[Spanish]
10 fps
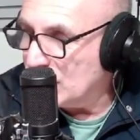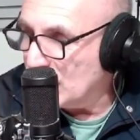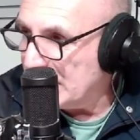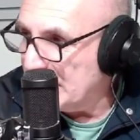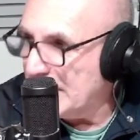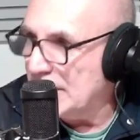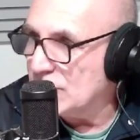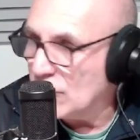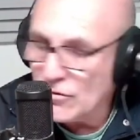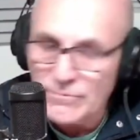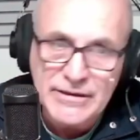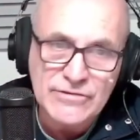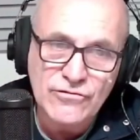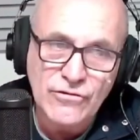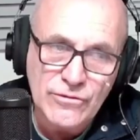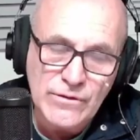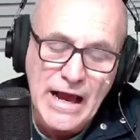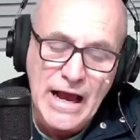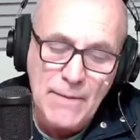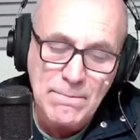surgimiento, el comienzo de
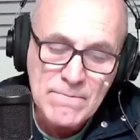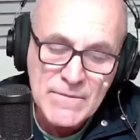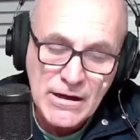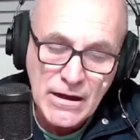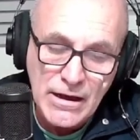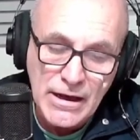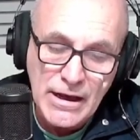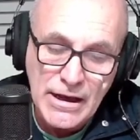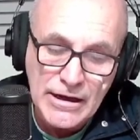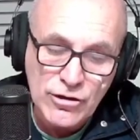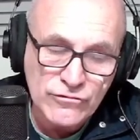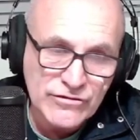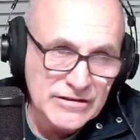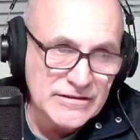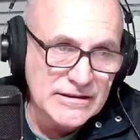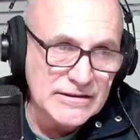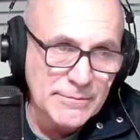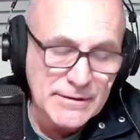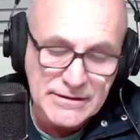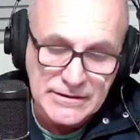una eh, conciencia
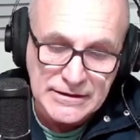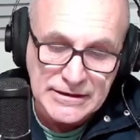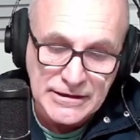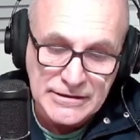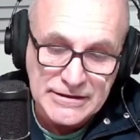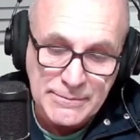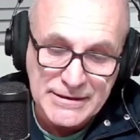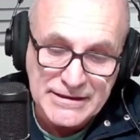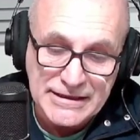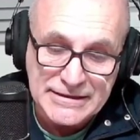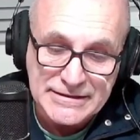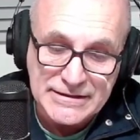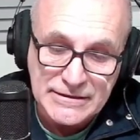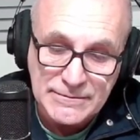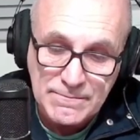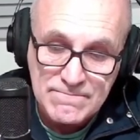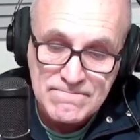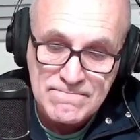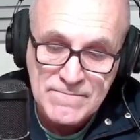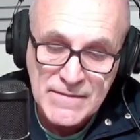de independencia.
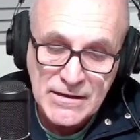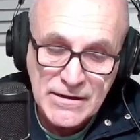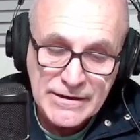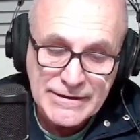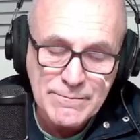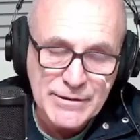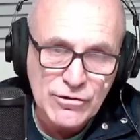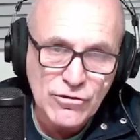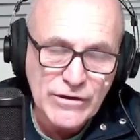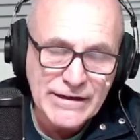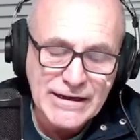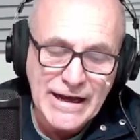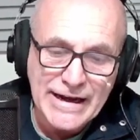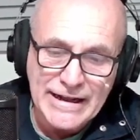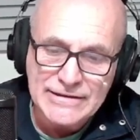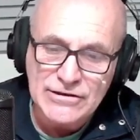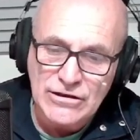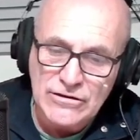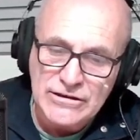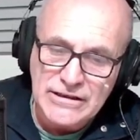Pero lo encara, esto
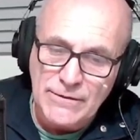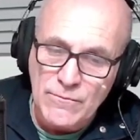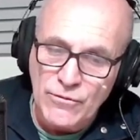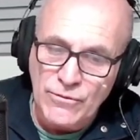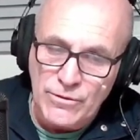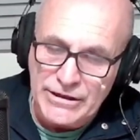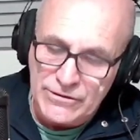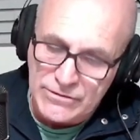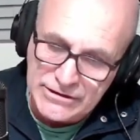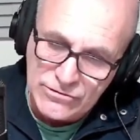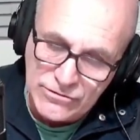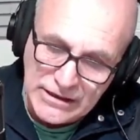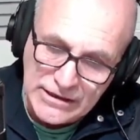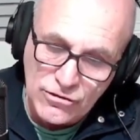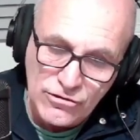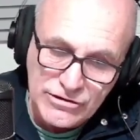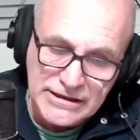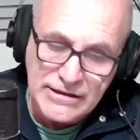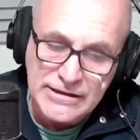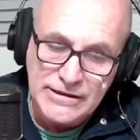es lo que está muy bueno, esto de la
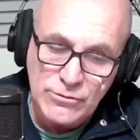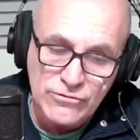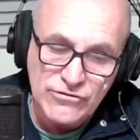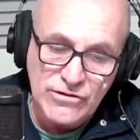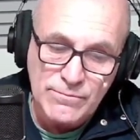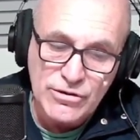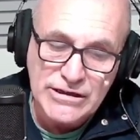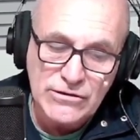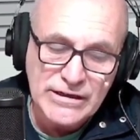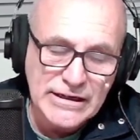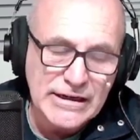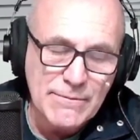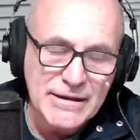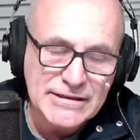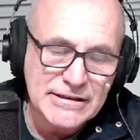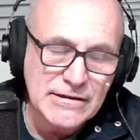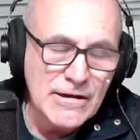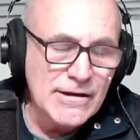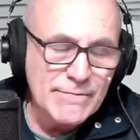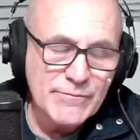colonia la revolución, porque lo encara a partir
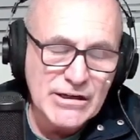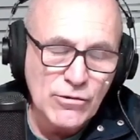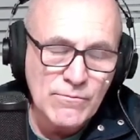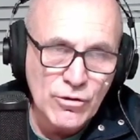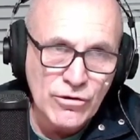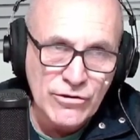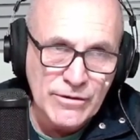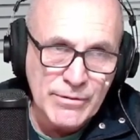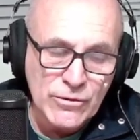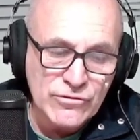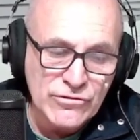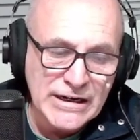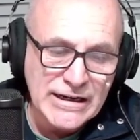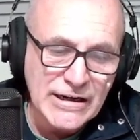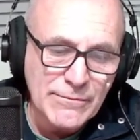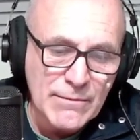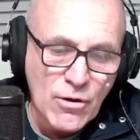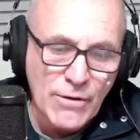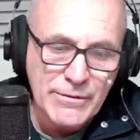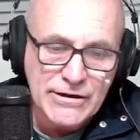de los modos de producción. Acá
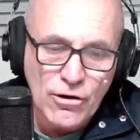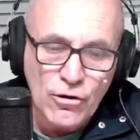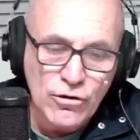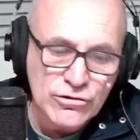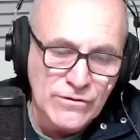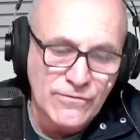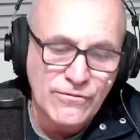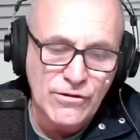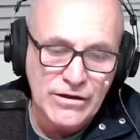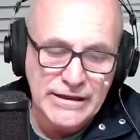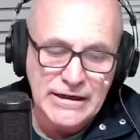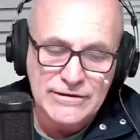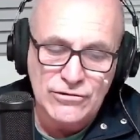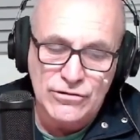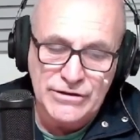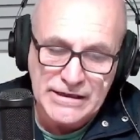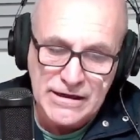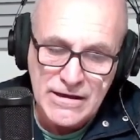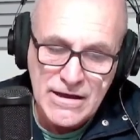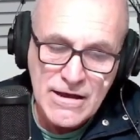vamos a ver otro enfoque de la historia,